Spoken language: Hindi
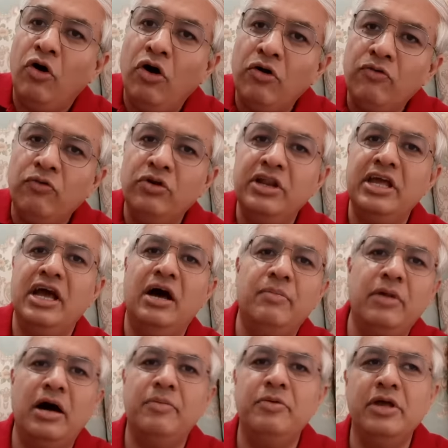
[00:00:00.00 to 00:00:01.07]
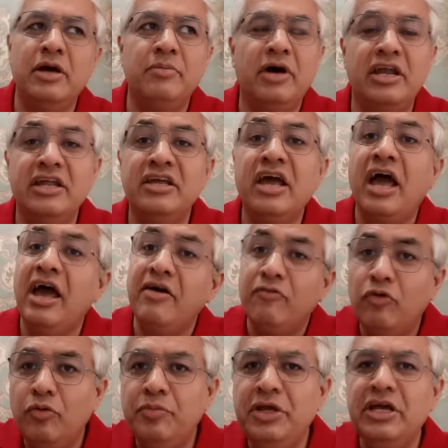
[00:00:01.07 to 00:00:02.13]
और वो नेहा भाभी हमारे यहाँ हैं
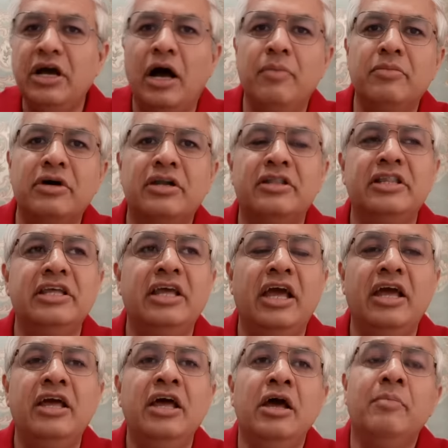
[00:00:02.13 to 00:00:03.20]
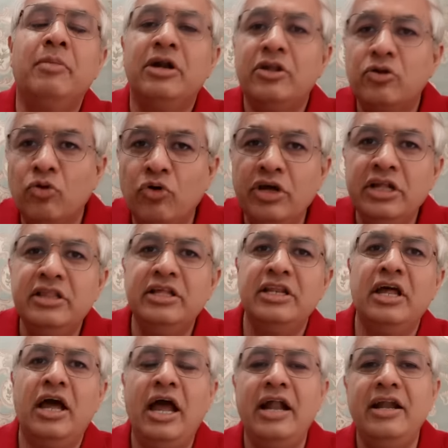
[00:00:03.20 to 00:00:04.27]
वो भी काम करती हैं बट रोहित
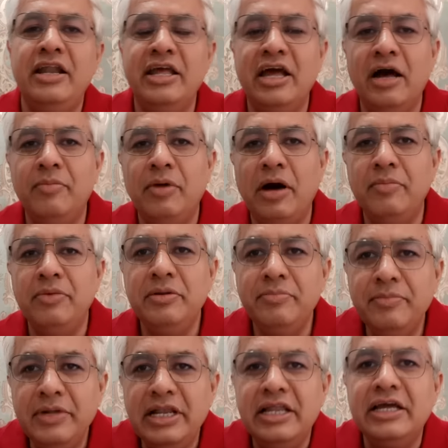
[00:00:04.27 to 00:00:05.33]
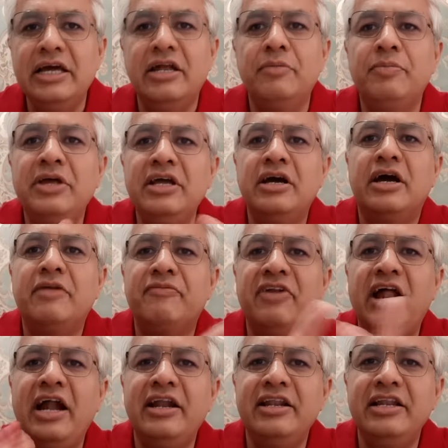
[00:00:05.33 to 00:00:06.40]
एंड नेहा भाभी मिलकर भी घर
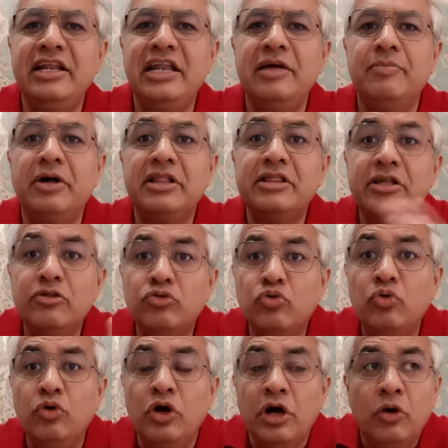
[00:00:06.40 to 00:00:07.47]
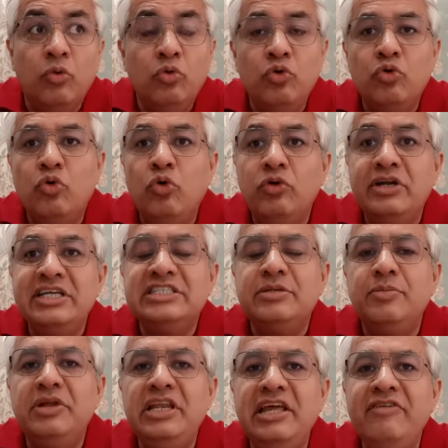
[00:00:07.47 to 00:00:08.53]
फ्लैट नहीं ले पाते तो उनको
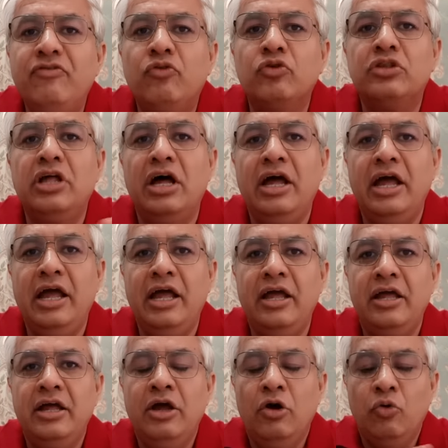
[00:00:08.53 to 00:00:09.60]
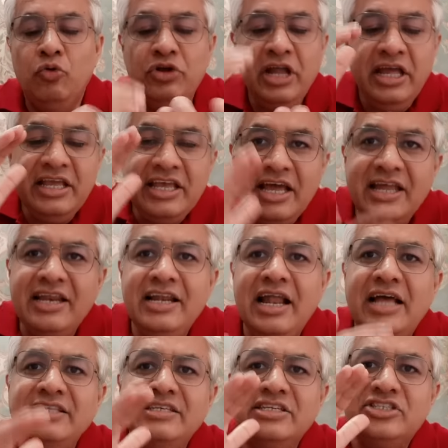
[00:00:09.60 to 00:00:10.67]
डिसबिलीफ होता है उन्हें ये
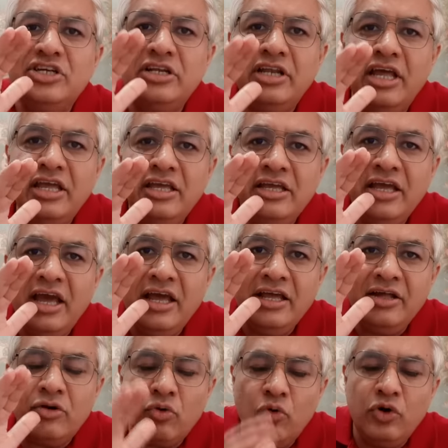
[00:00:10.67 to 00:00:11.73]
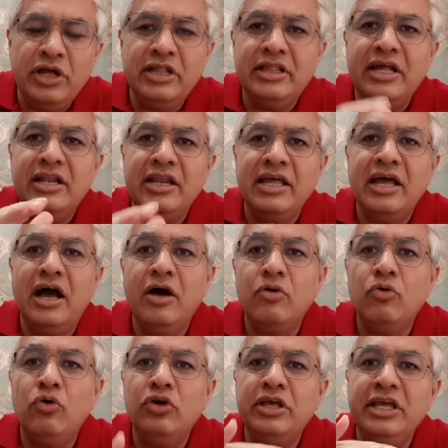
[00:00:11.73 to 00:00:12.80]
रियलाइजेशन नहीं है रोहित एंड नेहा
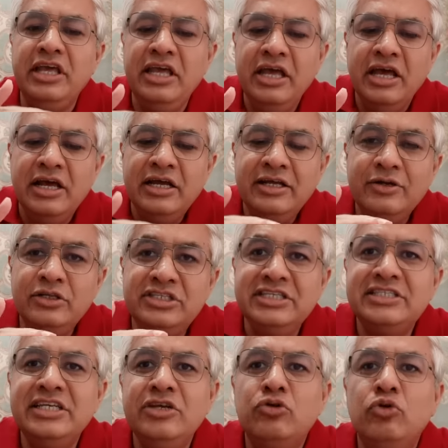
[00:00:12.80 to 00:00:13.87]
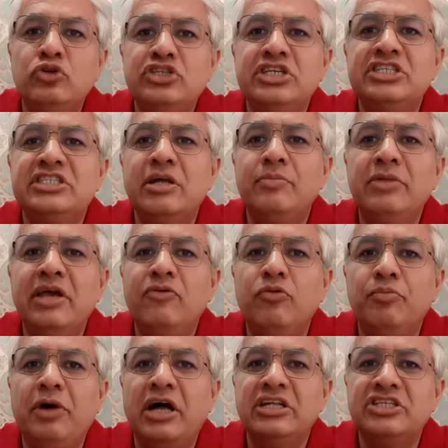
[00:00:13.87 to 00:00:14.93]
को कि जिस इको के
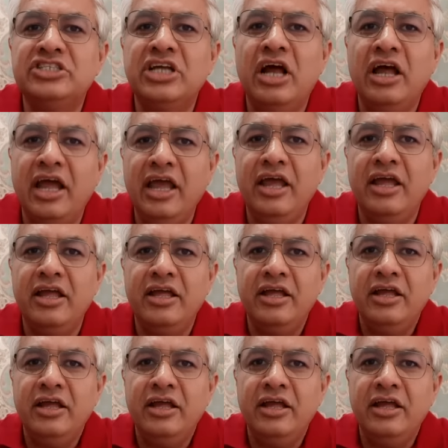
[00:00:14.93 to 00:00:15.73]
वो बादशाह हैं